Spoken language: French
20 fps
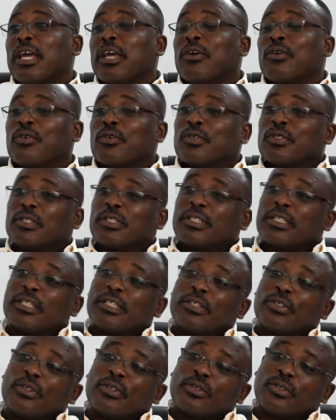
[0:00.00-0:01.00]
et
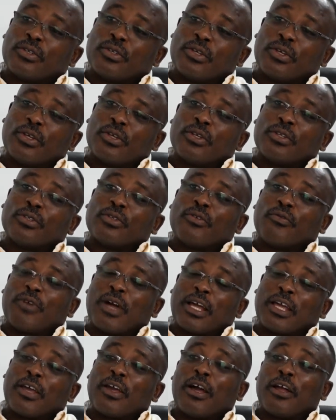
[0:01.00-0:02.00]
aussi de,
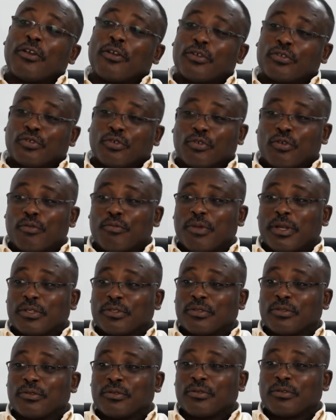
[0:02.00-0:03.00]
vaquer à leurs
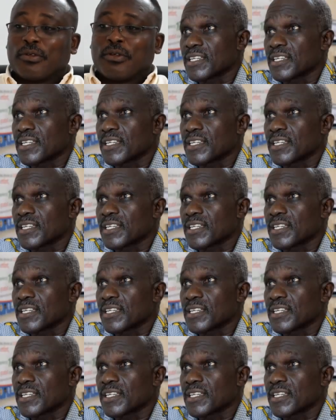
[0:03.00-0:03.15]
occupations.